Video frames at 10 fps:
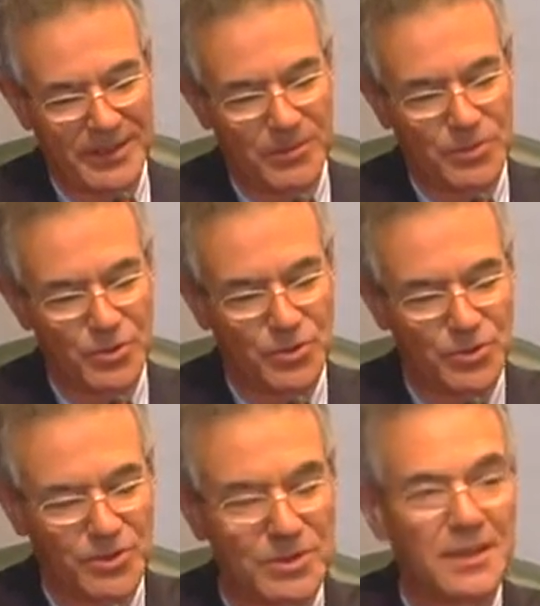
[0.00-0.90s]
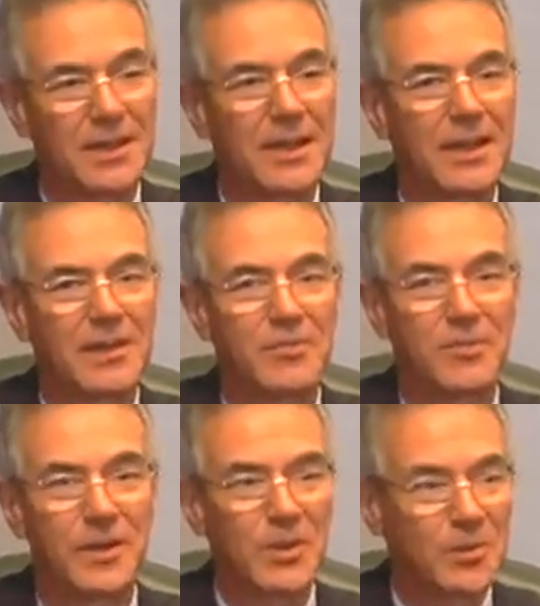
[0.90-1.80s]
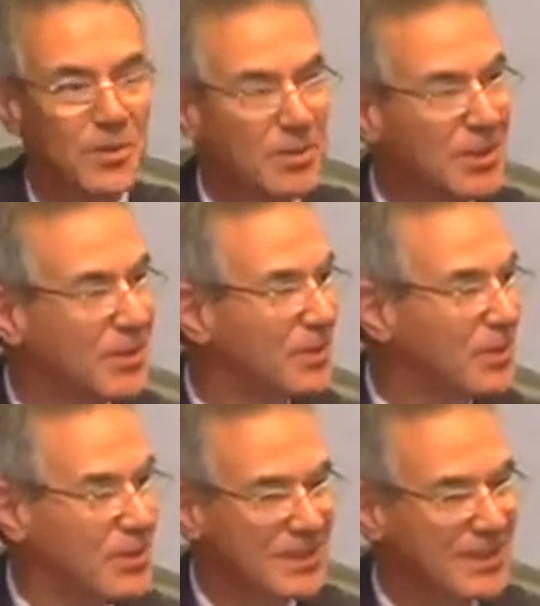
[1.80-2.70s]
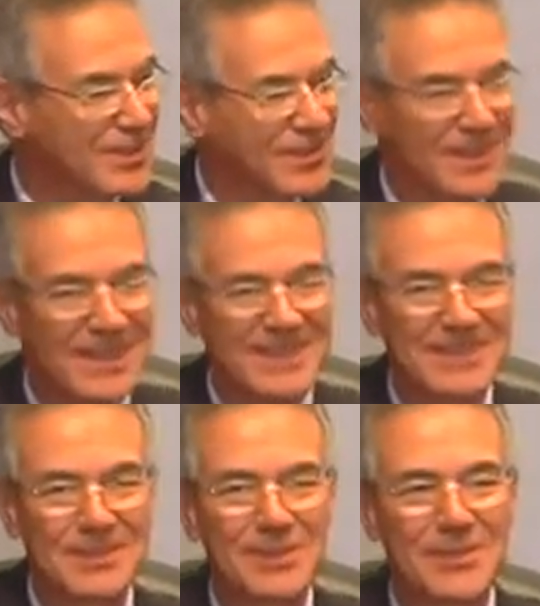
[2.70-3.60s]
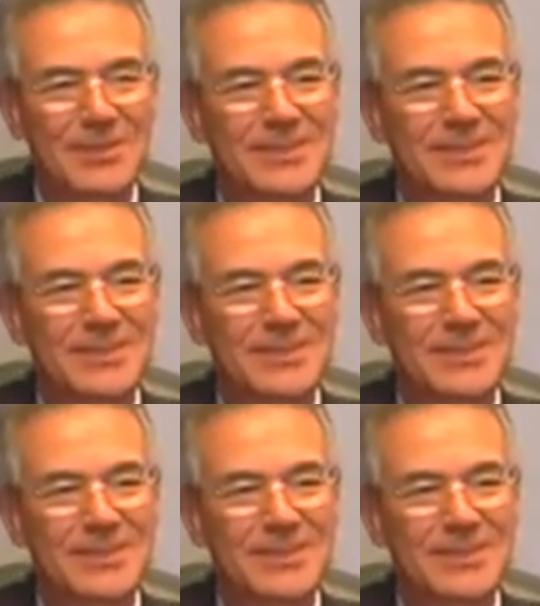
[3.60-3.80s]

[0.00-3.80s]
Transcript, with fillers: Muñoz, quien fue alumno mío de la Universidad Católica hace varios años